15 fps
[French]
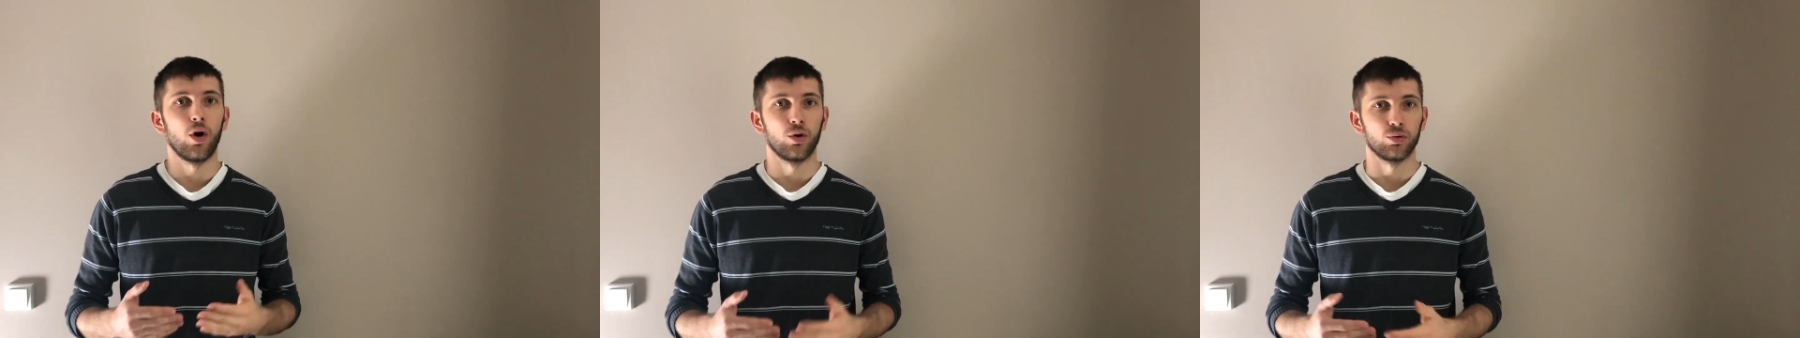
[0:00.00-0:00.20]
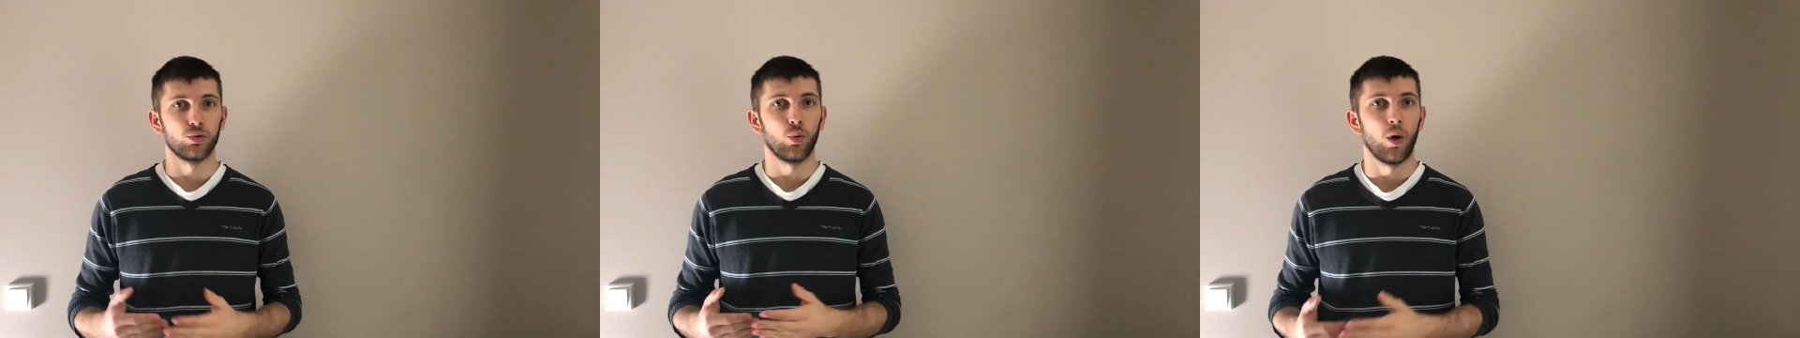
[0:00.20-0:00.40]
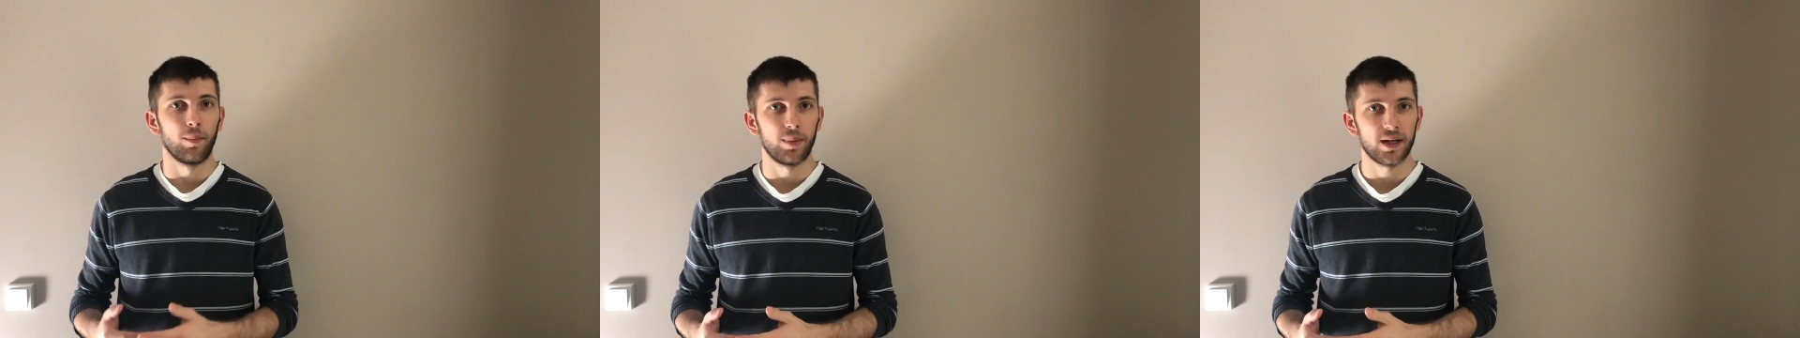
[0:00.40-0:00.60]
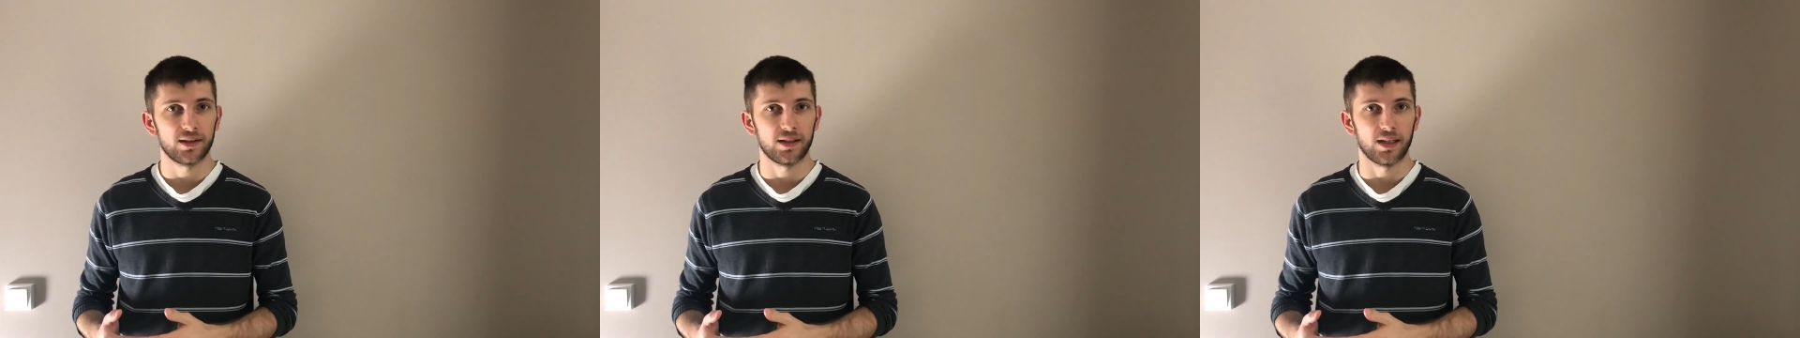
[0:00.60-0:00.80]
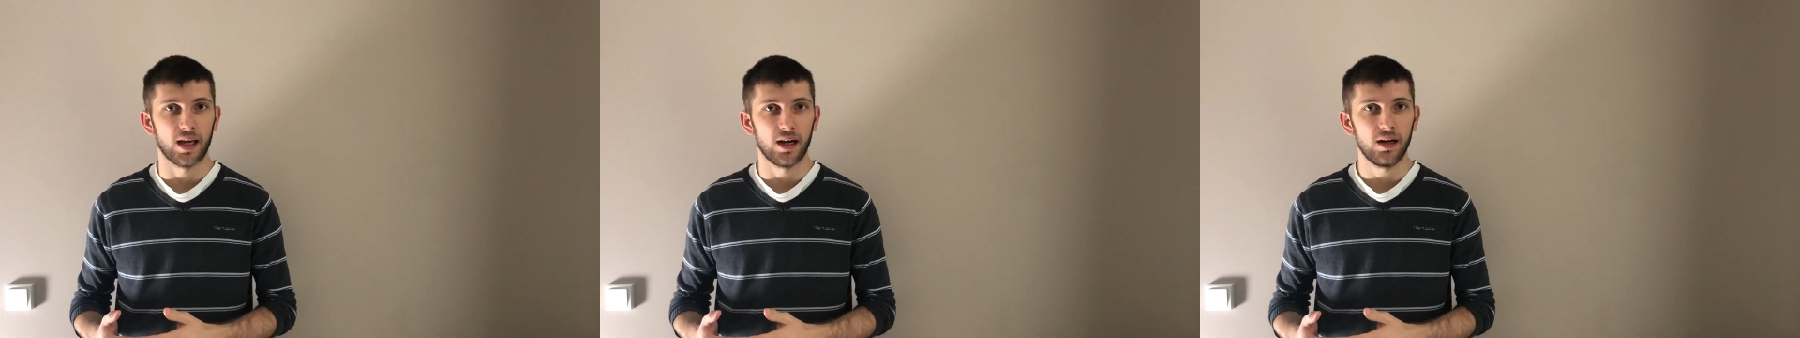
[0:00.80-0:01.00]
en trois parts
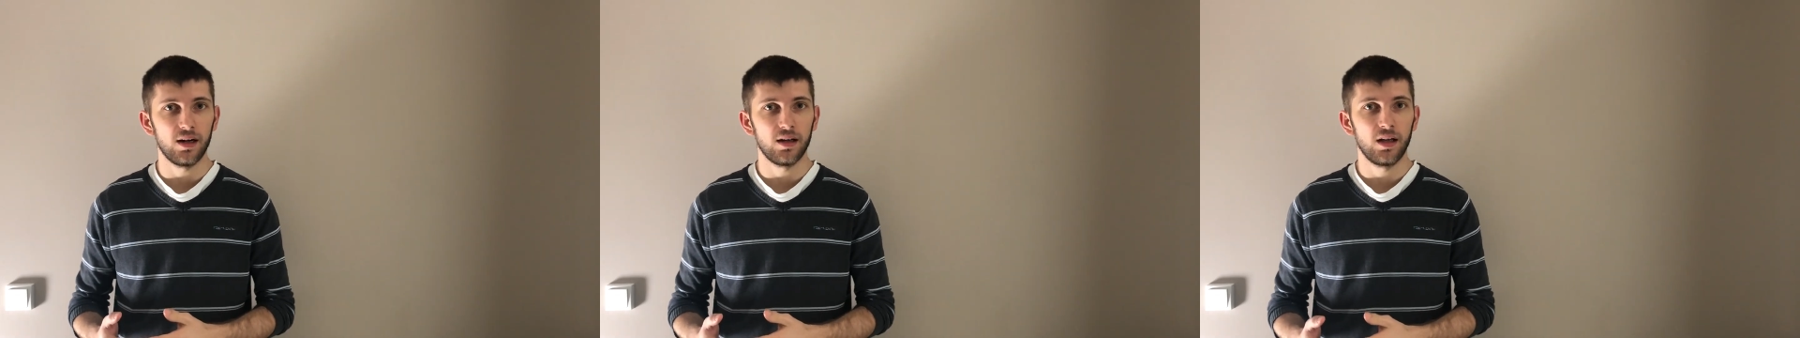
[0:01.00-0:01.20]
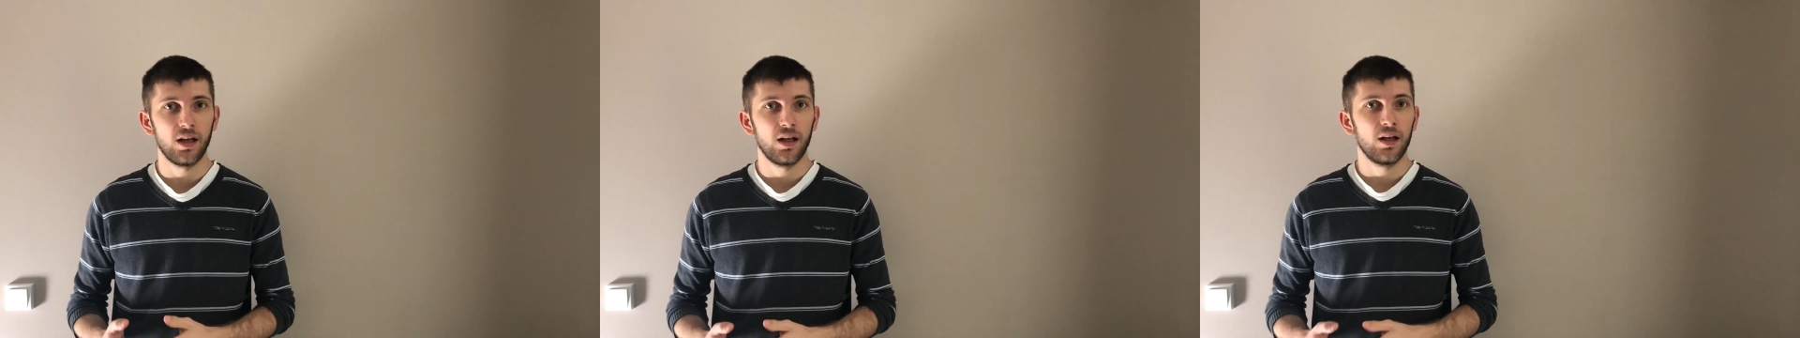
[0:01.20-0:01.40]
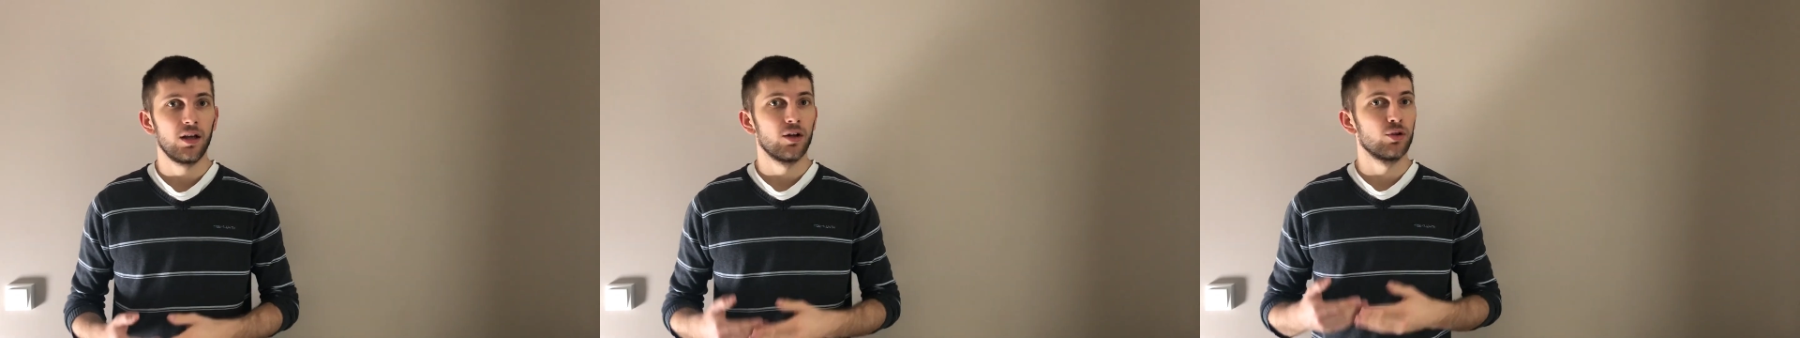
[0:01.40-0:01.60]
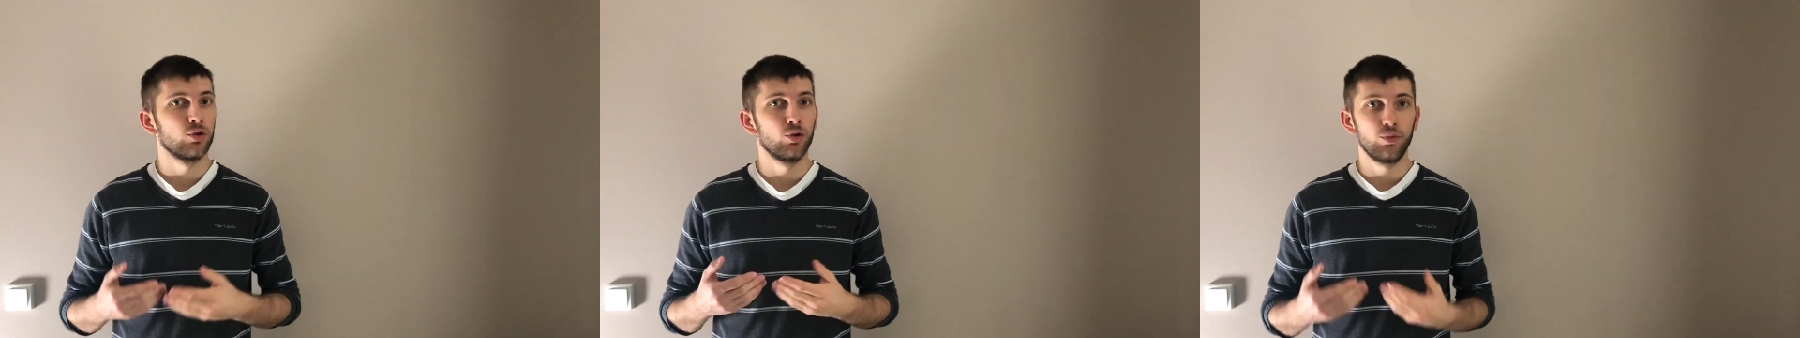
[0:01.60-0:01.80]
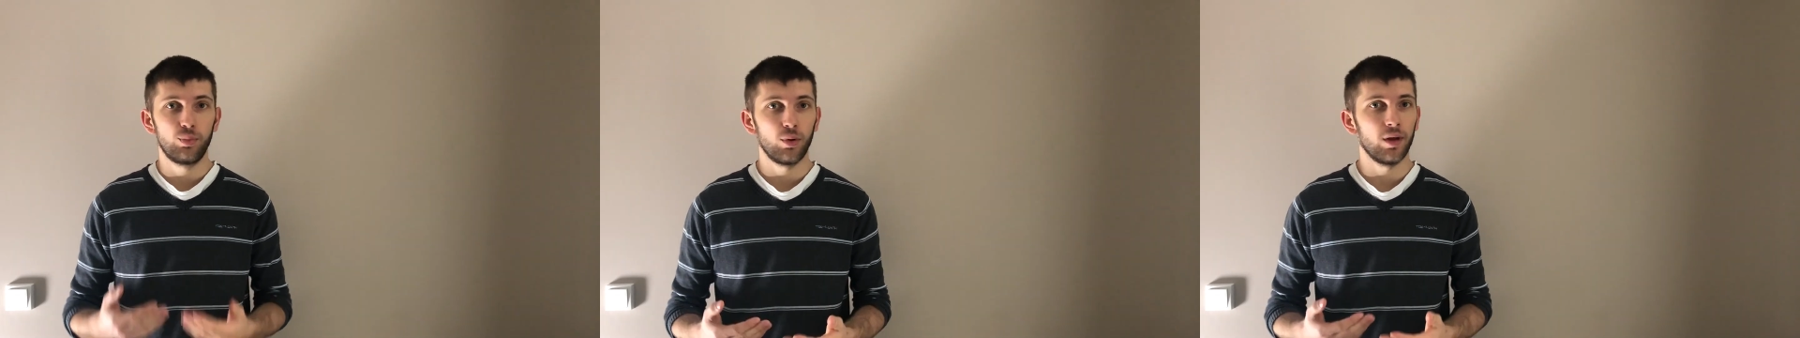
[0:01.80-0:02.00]
égales, je
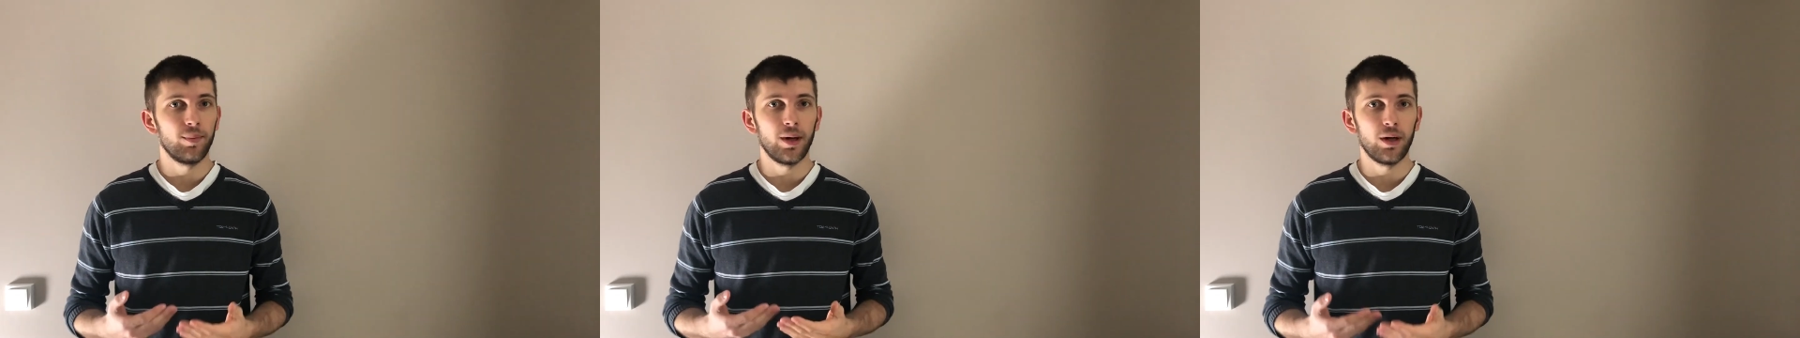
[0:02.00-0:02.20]
ne pourrai